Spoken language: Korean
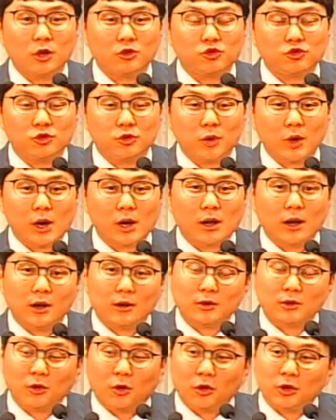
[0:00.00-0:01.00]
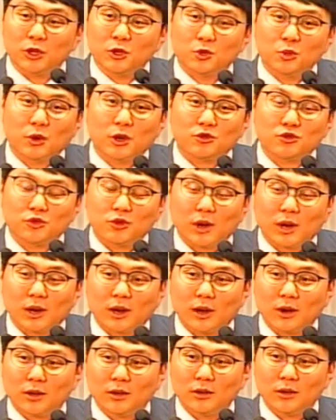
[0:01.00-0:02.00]
중요할까요? 어린 소가
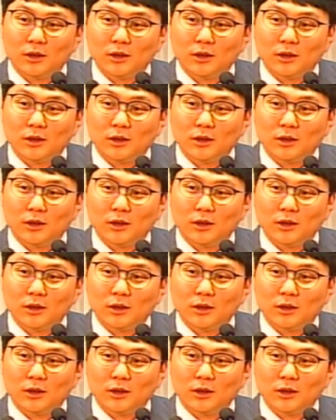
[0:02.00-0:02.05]
중요할까요?